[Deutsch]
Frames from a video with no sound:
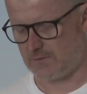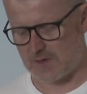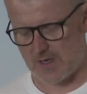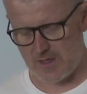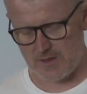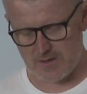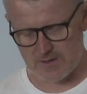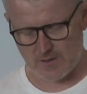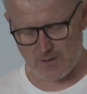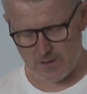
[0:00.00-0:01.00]
Teil,
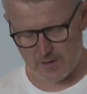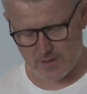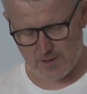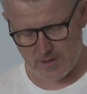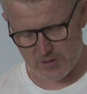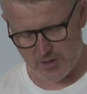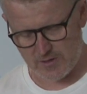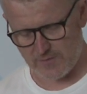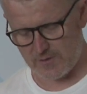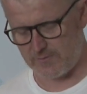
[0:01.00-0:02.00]
diese Ohr-Geschichte
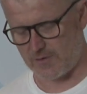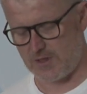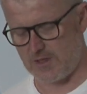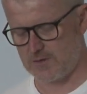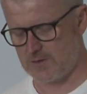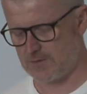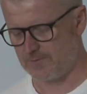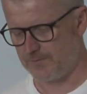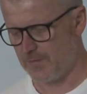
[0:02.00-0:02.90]
äh, von, von Jesus.